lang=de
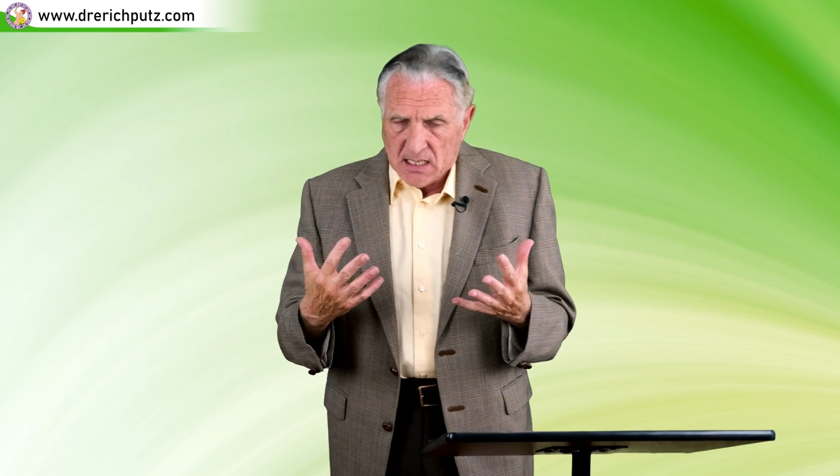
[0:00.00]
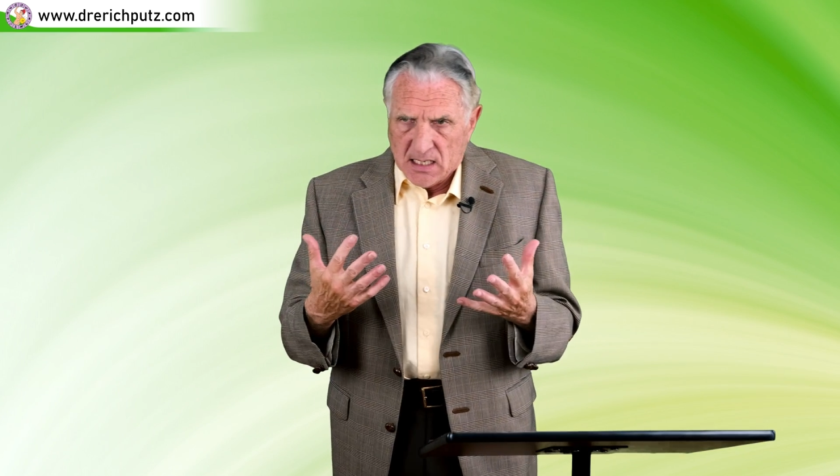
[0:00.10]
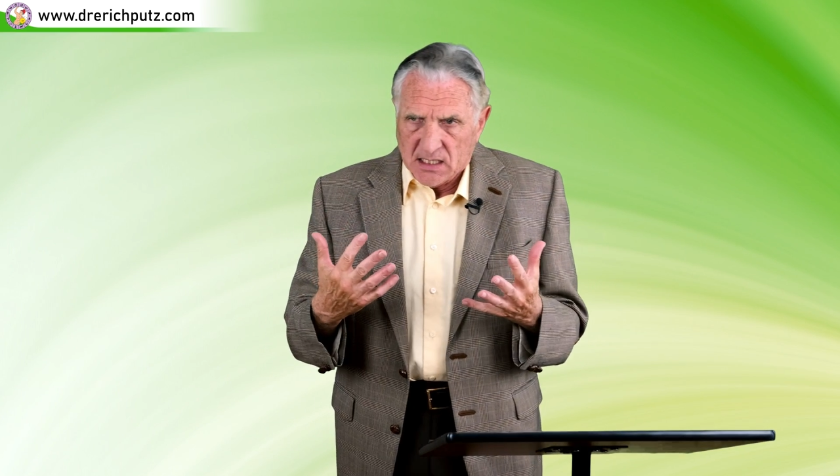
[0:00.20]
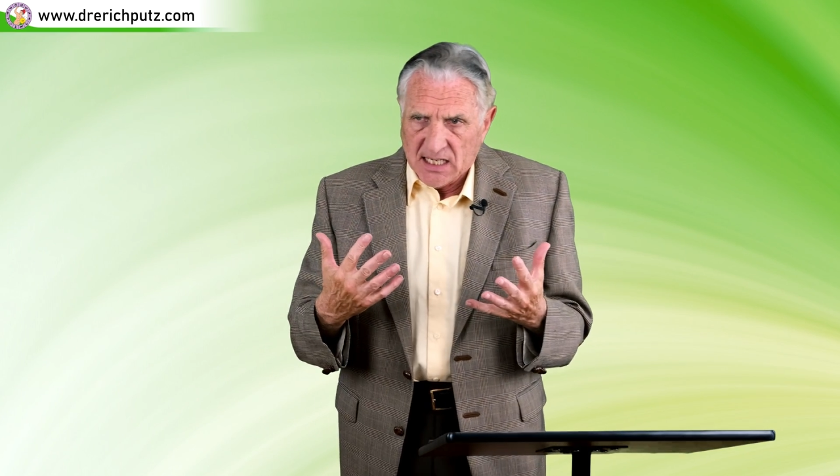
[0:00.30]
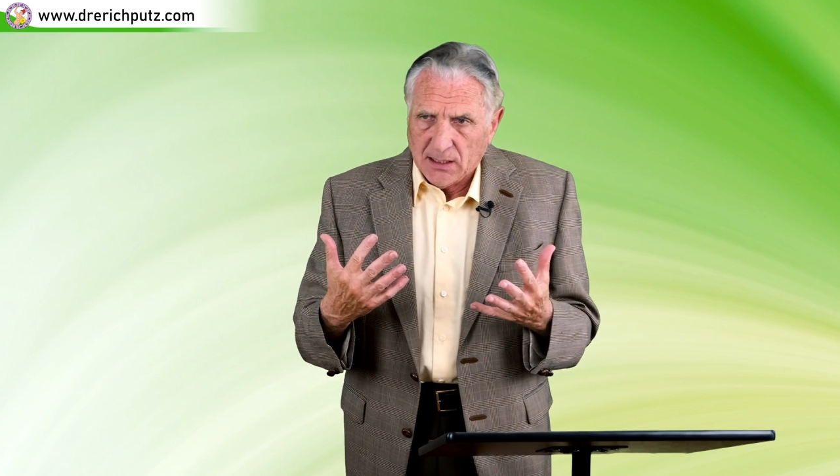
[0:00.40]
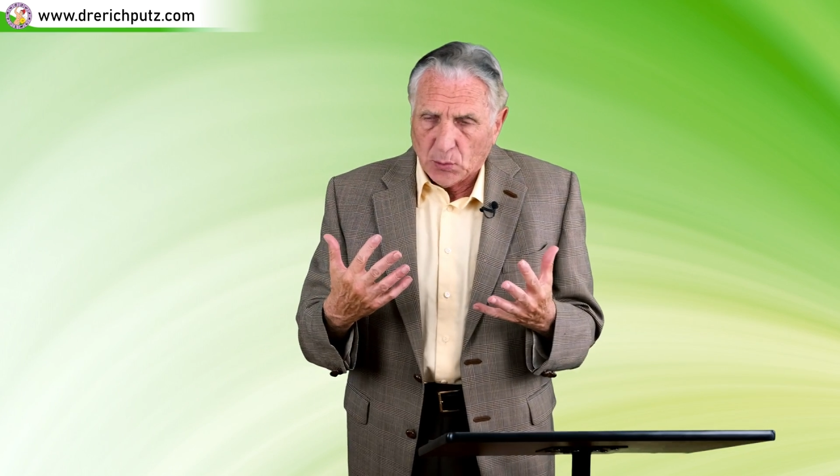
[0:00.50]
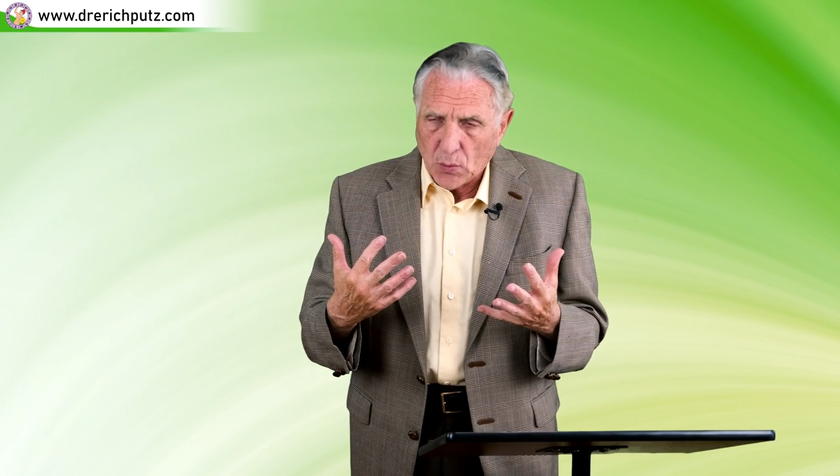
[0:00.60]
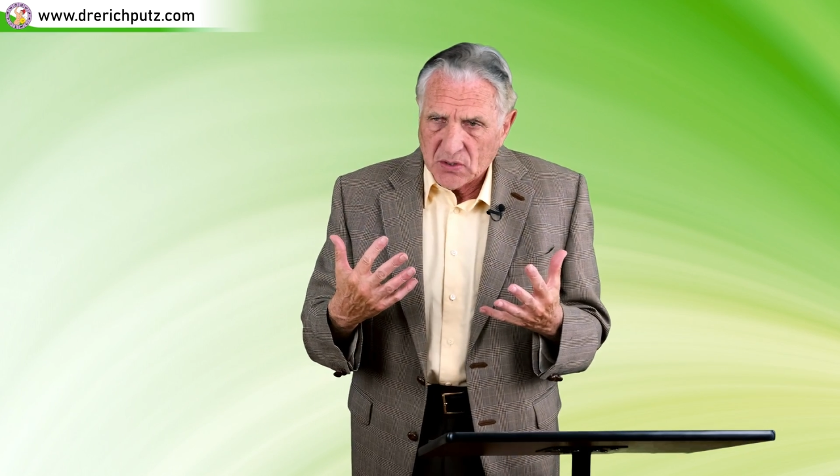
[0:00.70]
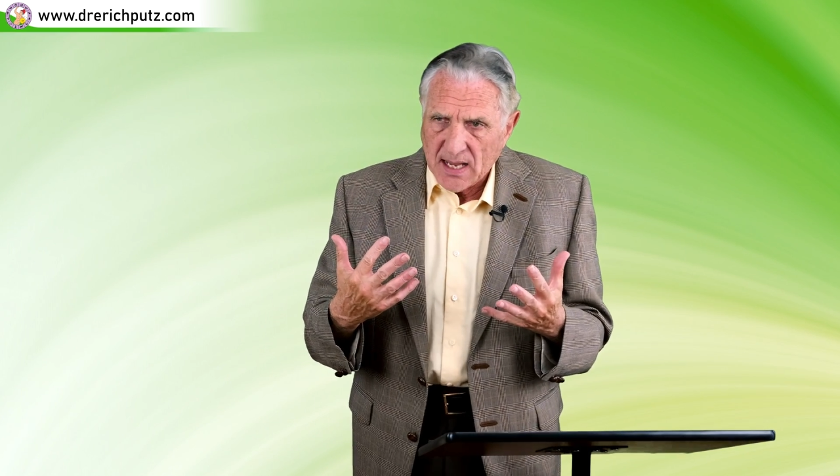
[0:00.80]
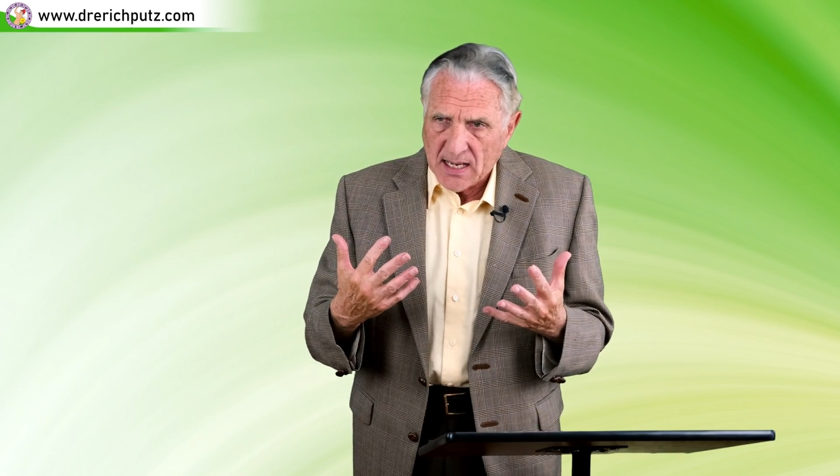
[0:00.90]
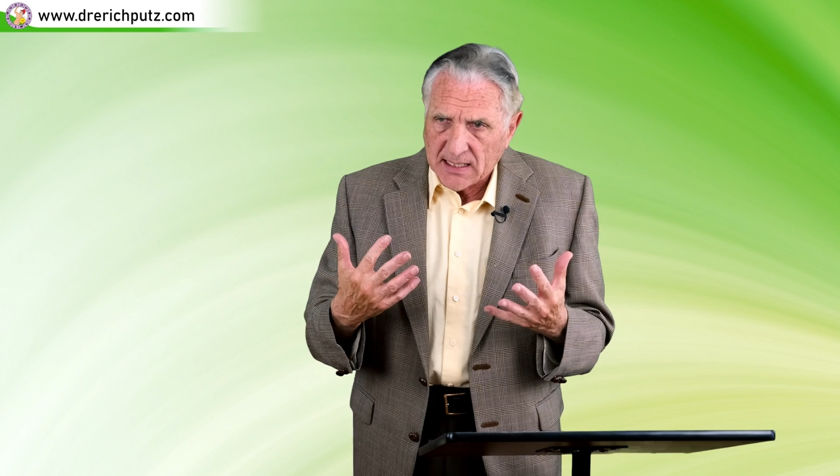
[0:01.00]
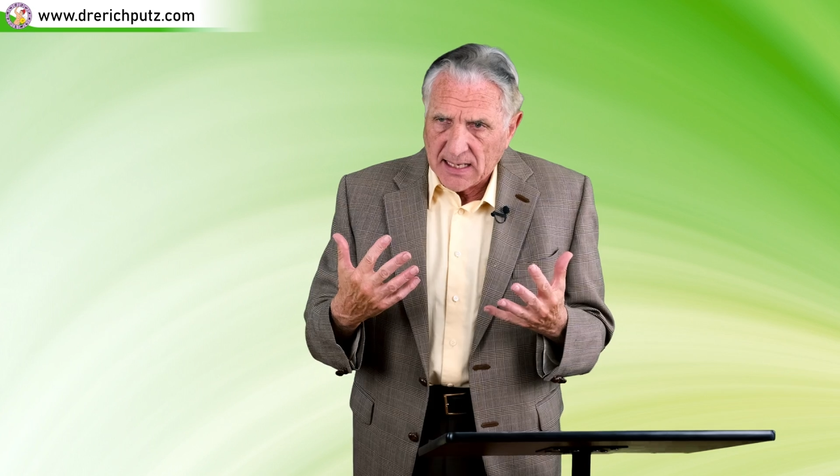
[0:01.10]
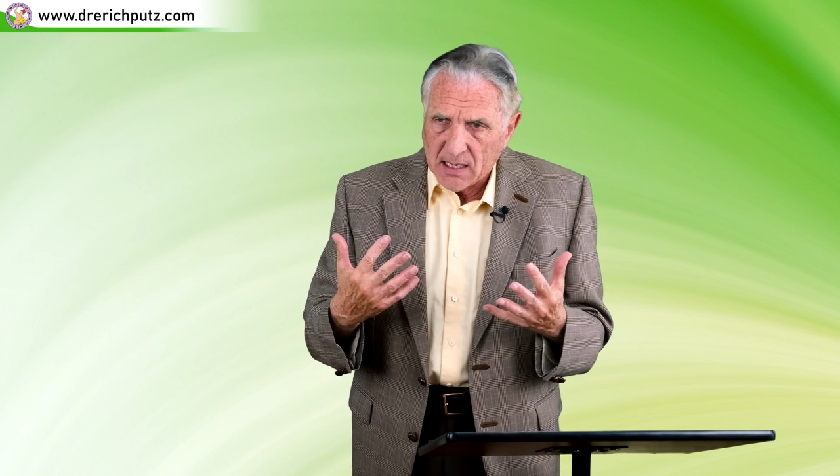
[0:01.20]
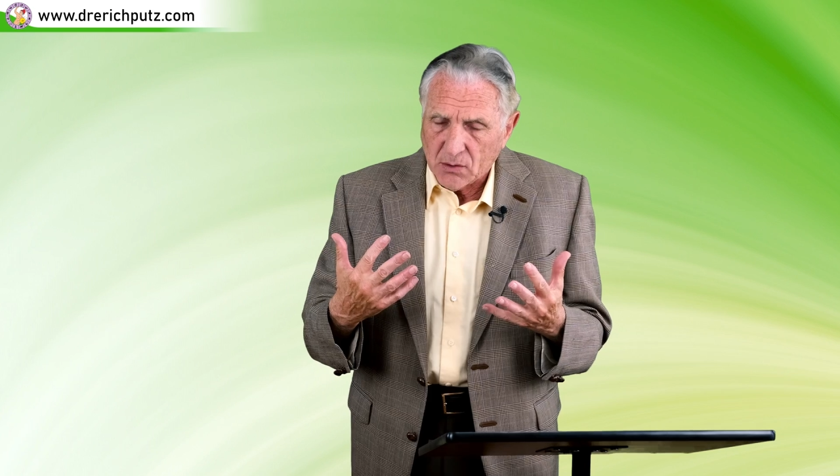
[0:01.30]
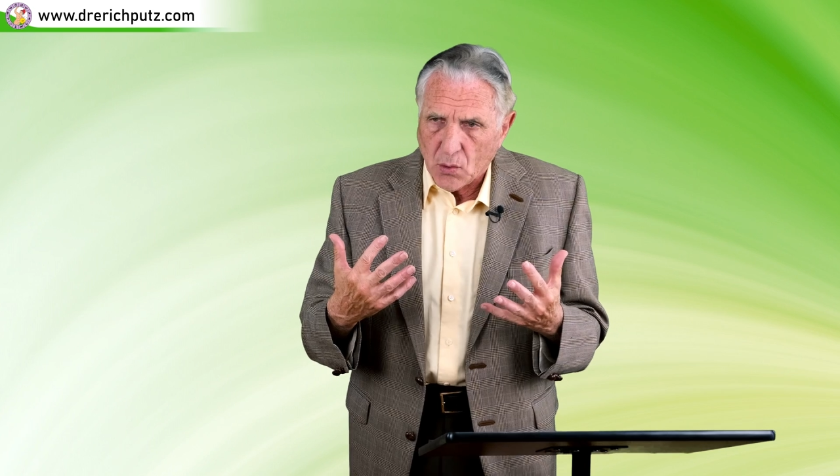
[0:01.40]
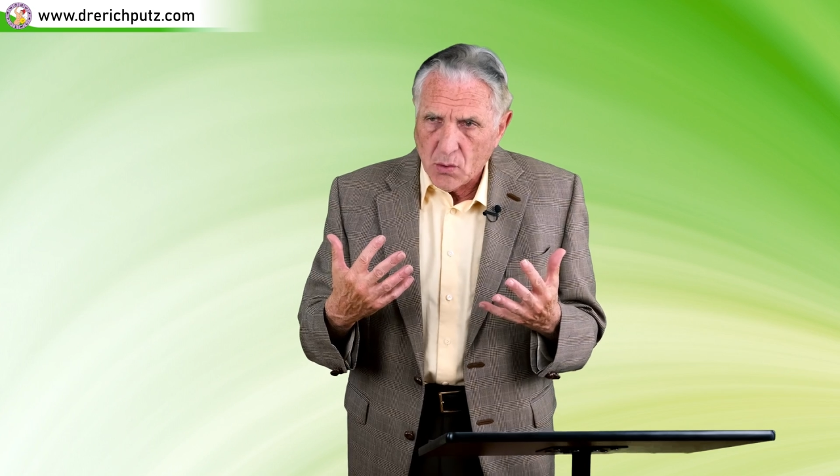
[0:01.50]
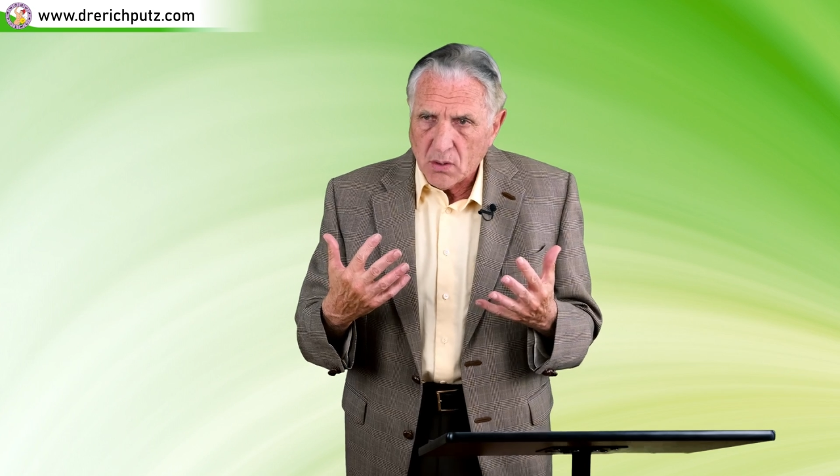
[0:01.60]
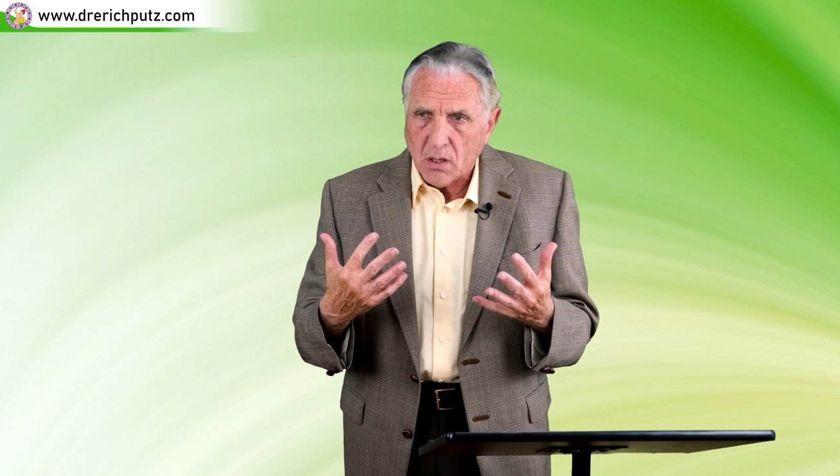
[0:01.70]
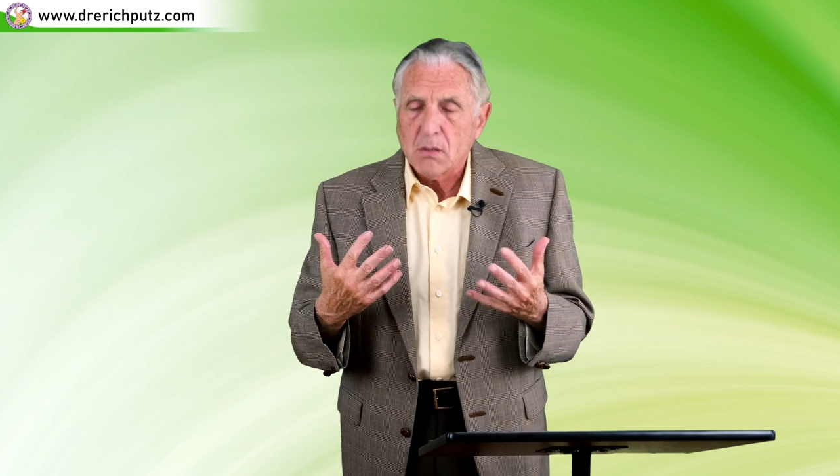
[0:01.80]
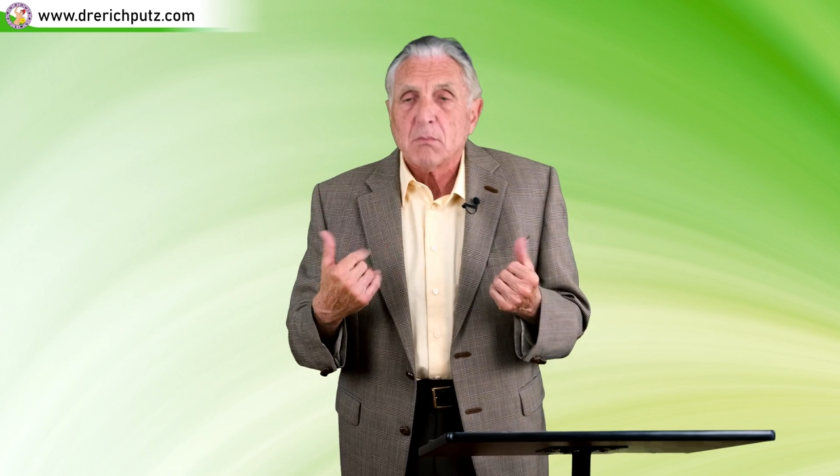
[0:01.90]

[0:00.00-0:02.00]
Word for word: Schilddrüsenerkrankung